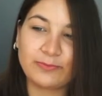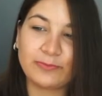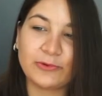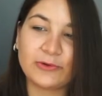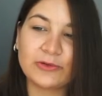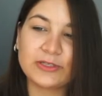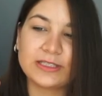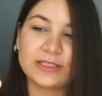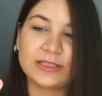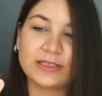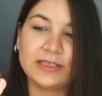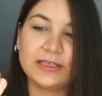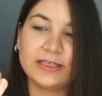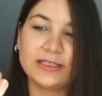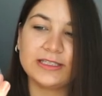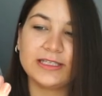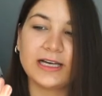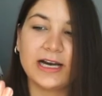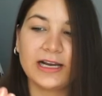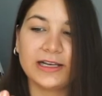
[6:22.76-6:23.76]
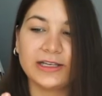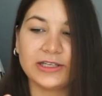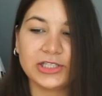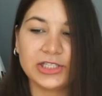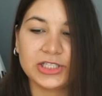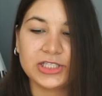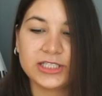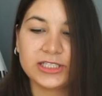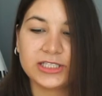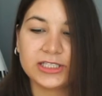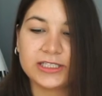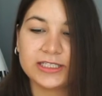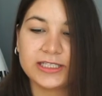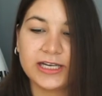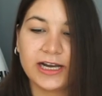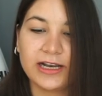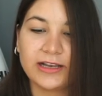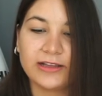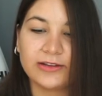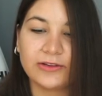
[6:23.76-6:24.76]
просто идеально чистый,
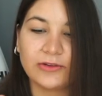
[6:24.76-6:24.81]
идеально